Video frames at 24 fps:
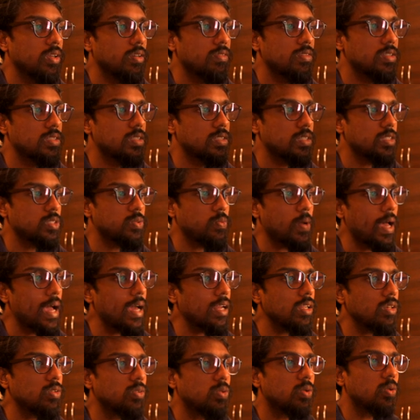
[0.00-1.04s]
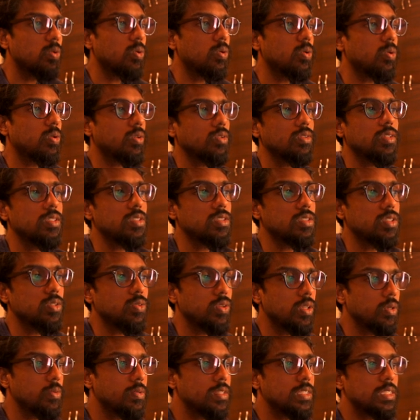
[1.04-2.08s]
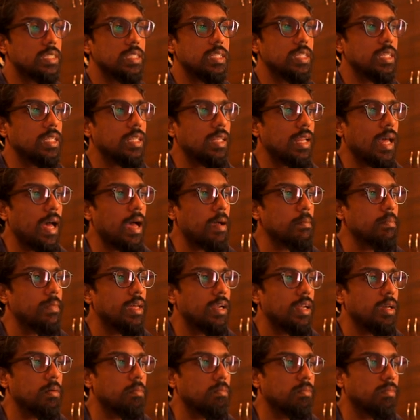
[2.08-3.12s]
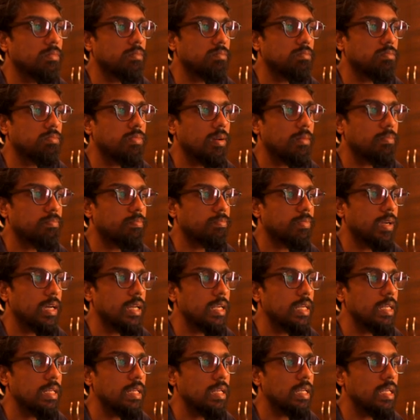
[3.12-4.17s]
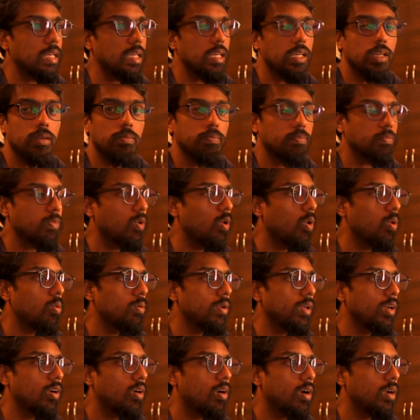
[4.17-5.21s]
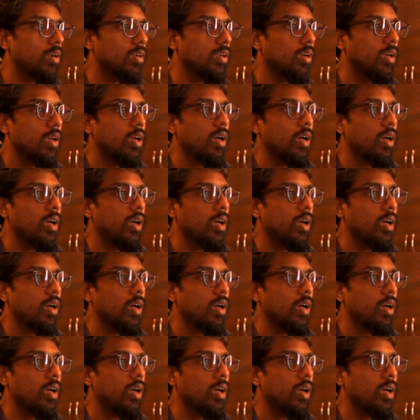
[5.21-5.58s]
யூனிவர்சிட்டிஸ் வேர் யூ கோ டு திஸ் யூனிவர்சிட்டி டேப் தட் ஐம் கரண்ட்லி ஹோவரிங் ஆன்